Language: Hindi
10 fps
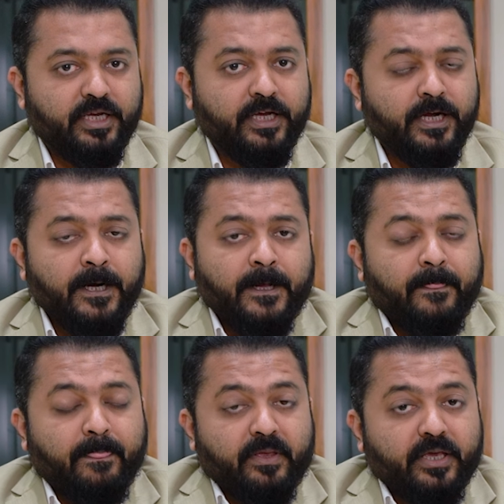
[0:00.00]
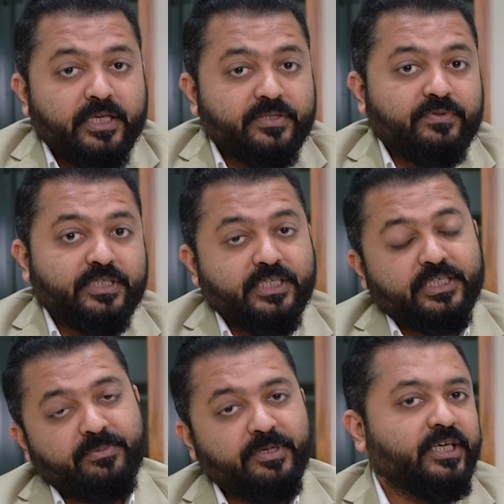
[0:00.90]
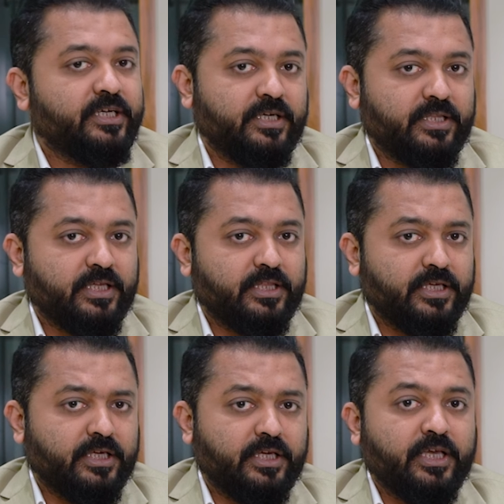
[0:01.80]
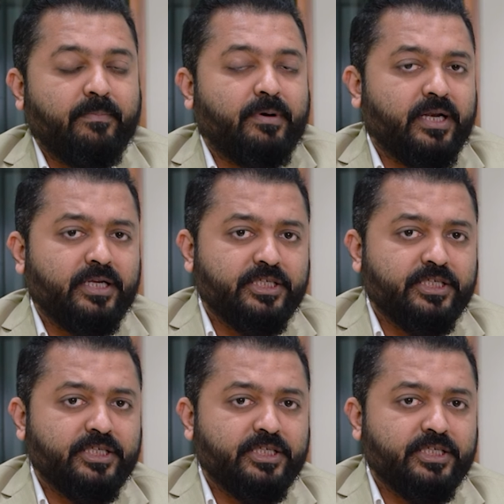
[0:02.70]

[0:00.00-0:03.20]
है इस वजह से भी दिक्कत आती है या मान